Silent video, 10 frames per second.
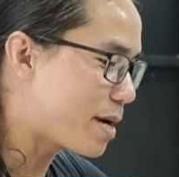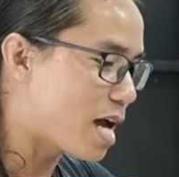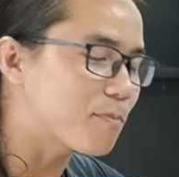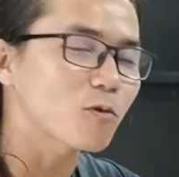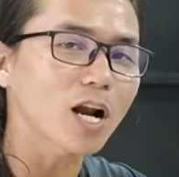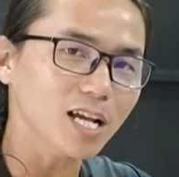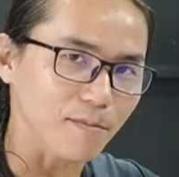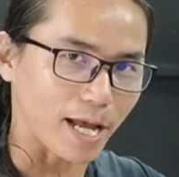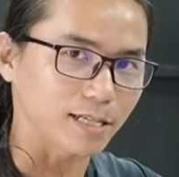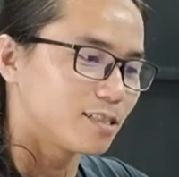mà đi off-road đó các
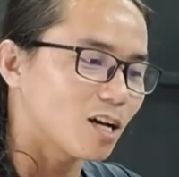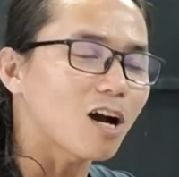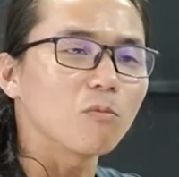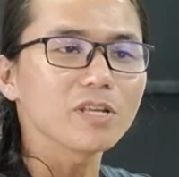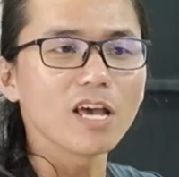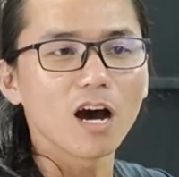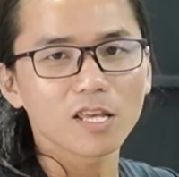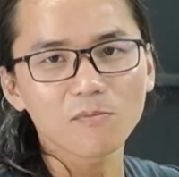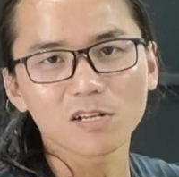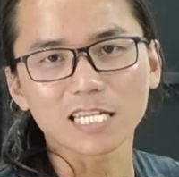bạn, nó không có dơ
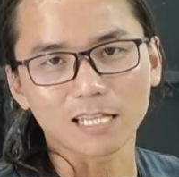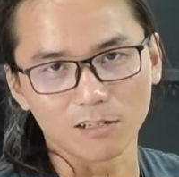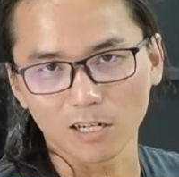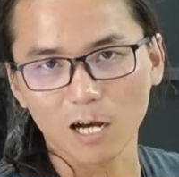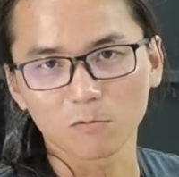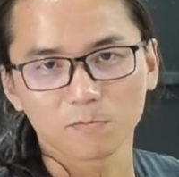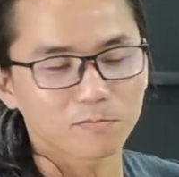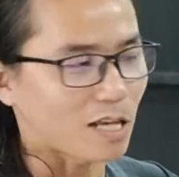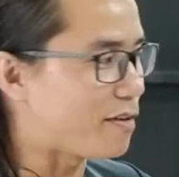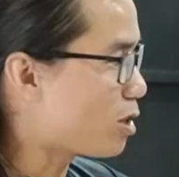giống như xe thường đâu,
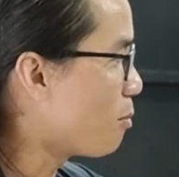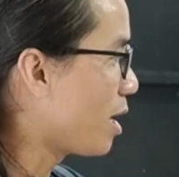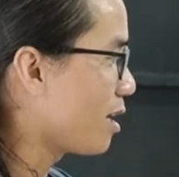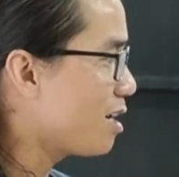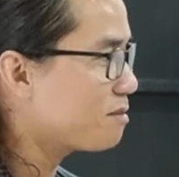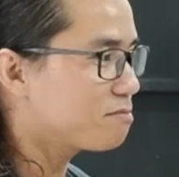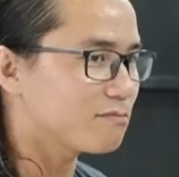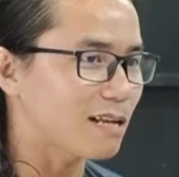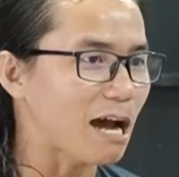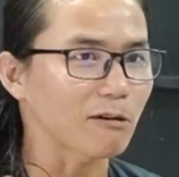tại vì tụi mình á
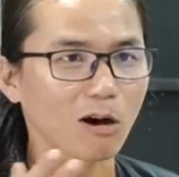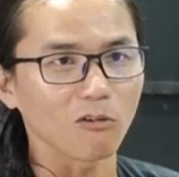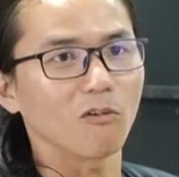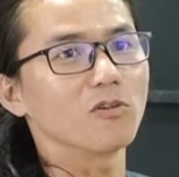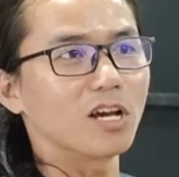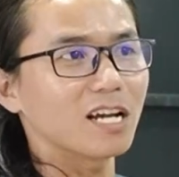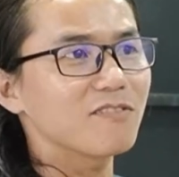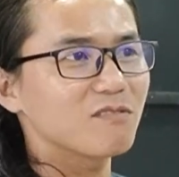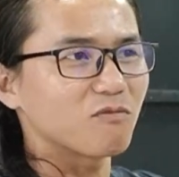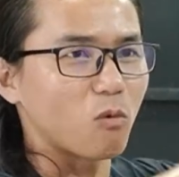lao đầu vô những cái
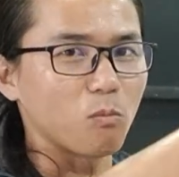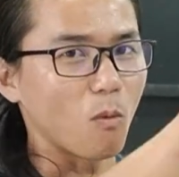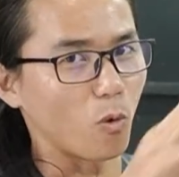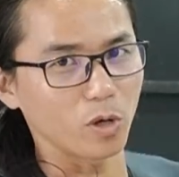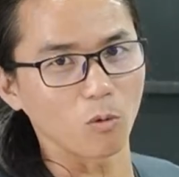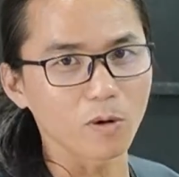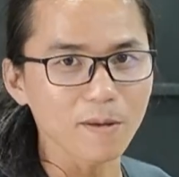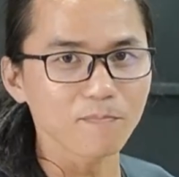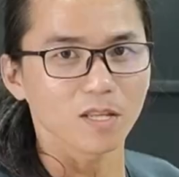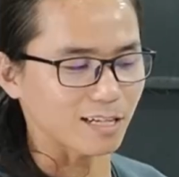vùng bụi khủng
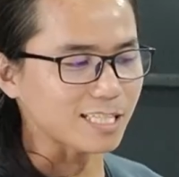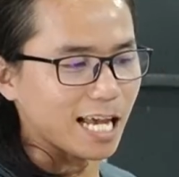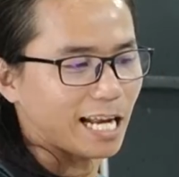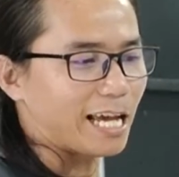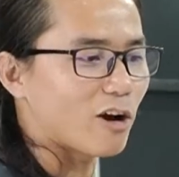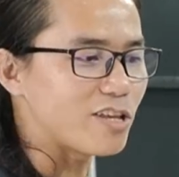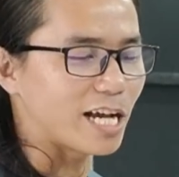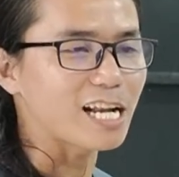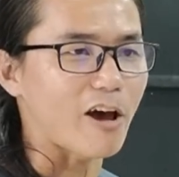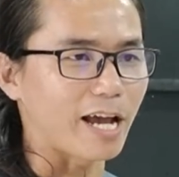khiếp. Cái xe này có
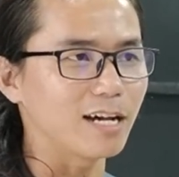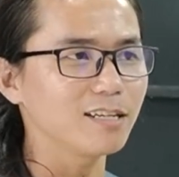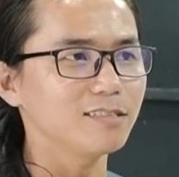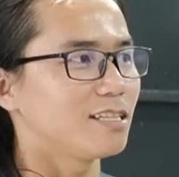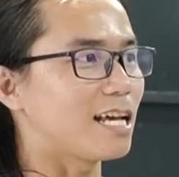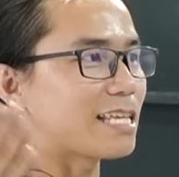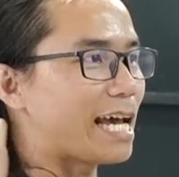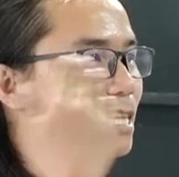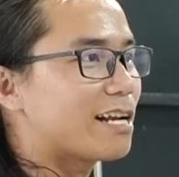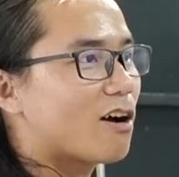những cái đoạn á là
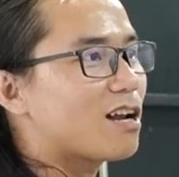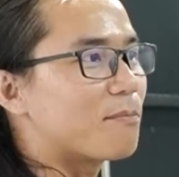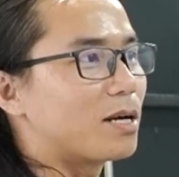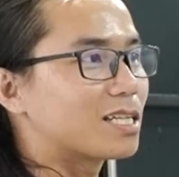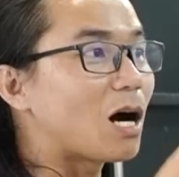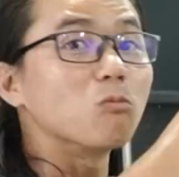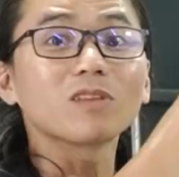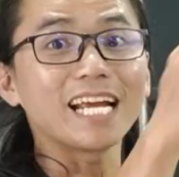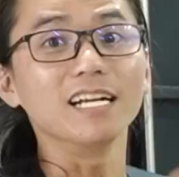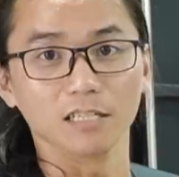chạy tới đó là mình không
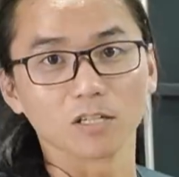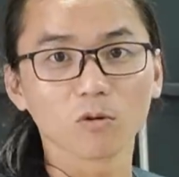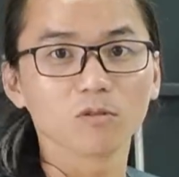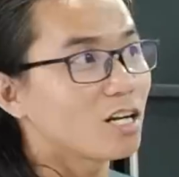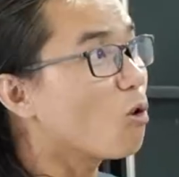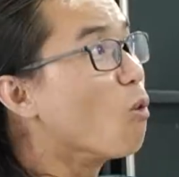thấy đường luôn, nó